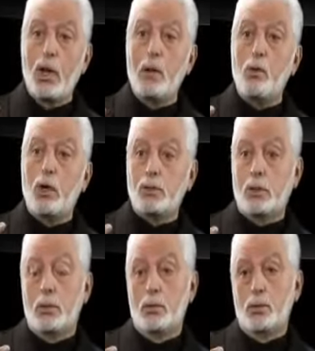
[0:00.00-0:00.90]
trois
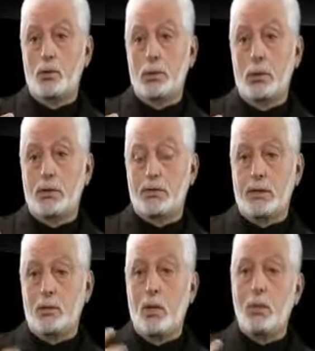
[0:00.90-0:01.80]
laboratoires dans le monde, et dans
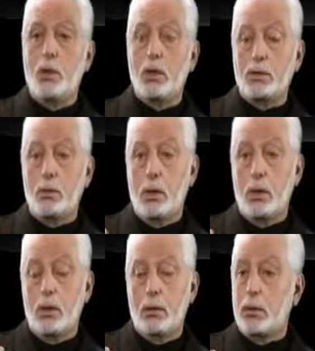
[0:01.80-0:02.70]
ces trois
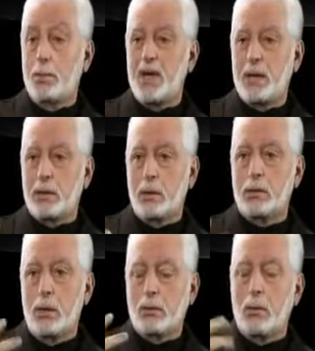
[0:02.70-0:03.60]
laboratoires, il n'y en a pas quatre,
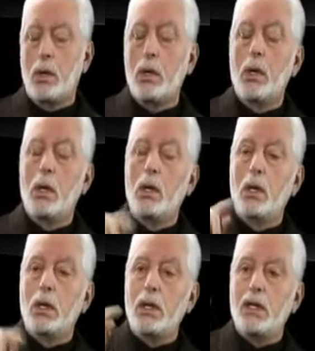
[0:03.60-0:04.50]
hein, il y en a trois,
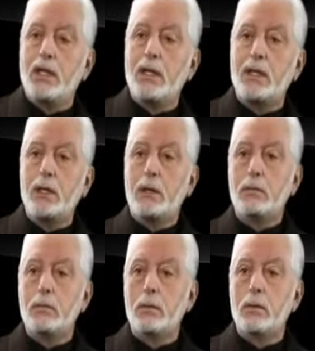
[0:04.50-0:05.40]
il y a des nez.